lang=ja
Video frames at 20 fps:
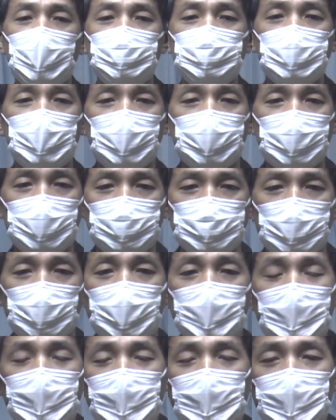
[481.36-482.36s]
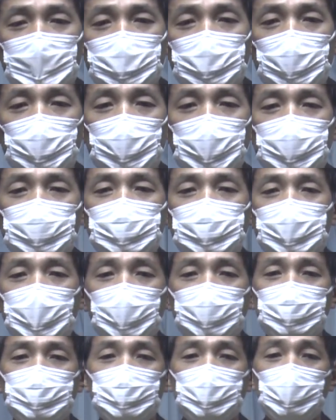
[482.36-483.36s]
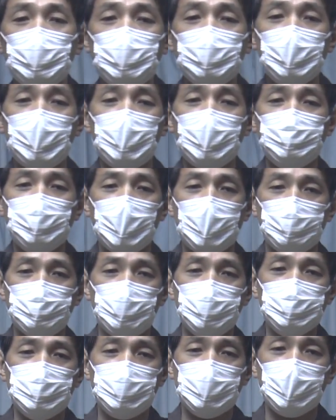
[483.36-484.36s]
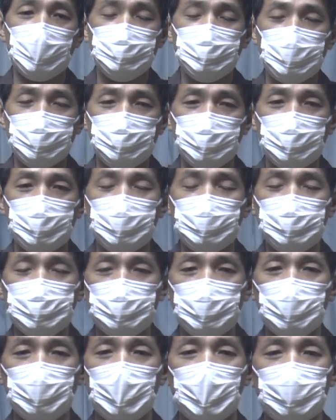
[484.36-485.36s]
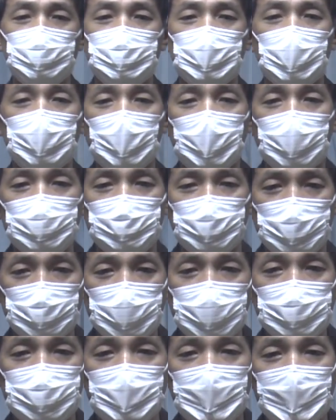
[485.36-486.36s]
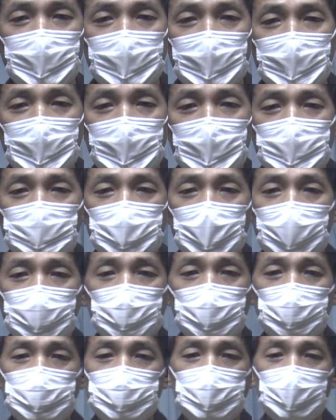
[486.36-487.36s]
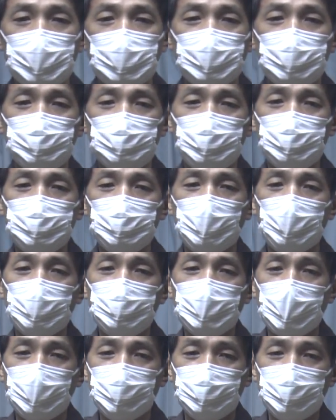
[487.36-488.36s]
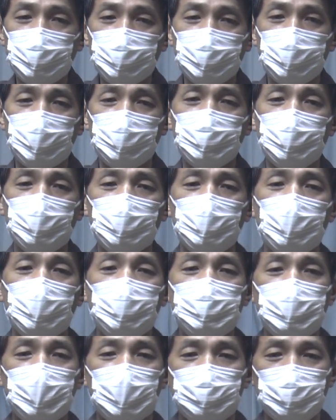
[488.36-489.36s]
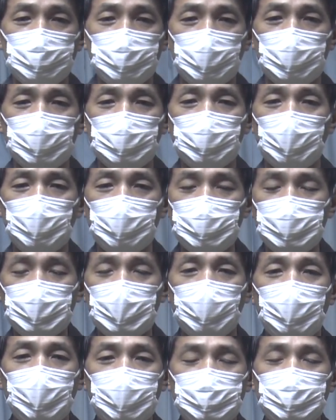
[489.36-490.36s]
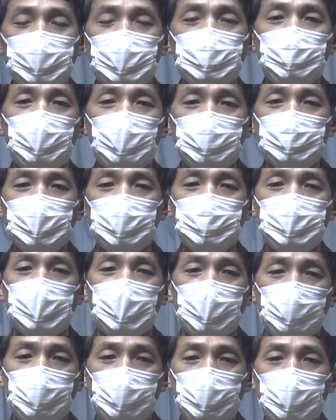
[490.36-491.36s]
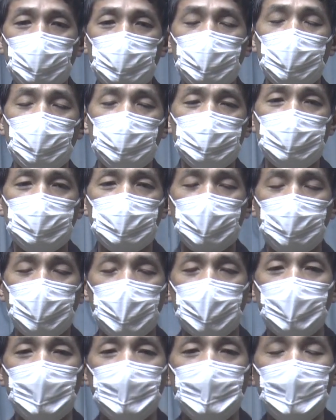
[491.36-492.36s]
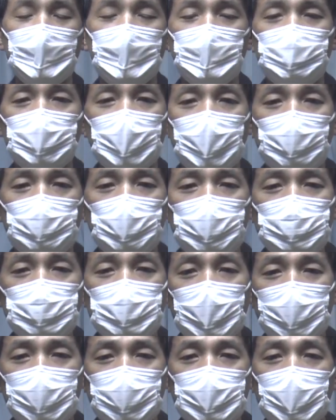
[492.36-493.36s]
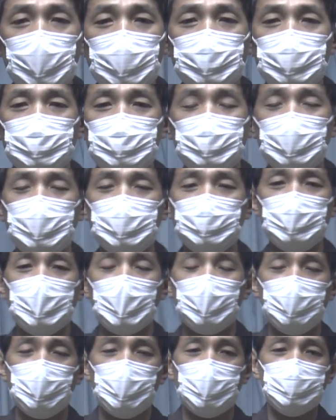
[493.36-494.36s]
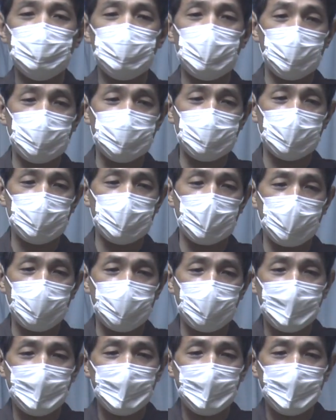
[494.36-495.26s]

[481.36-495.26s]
あるんじゃないかというような視点、これはまあ持ち合わせる必要があるかなと思います。まあこうして自分と他人、その奥さんと共に共に変わっていこうってみたいな方向に行けば、まあ問題が解決できるかもしれませんが、